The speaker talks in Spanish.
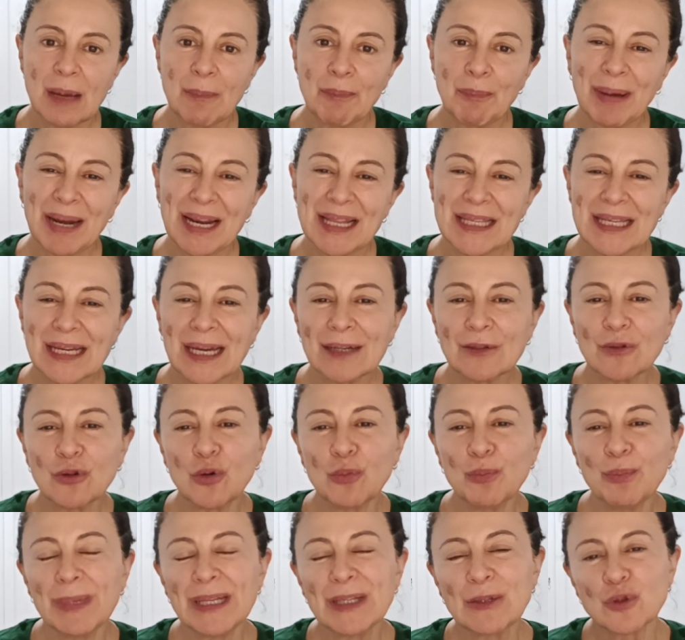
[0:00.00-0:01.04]
para llegar
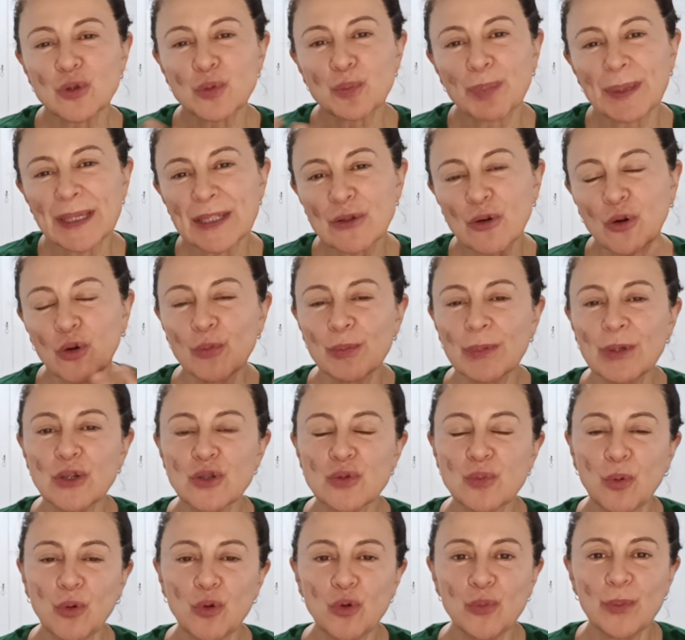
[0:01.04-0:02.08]
con menos peso, con
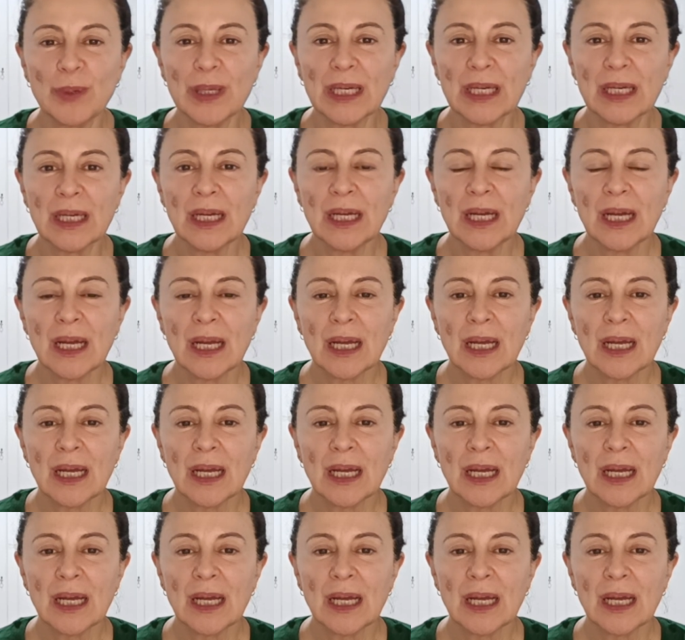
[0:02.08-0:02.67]
menos volumen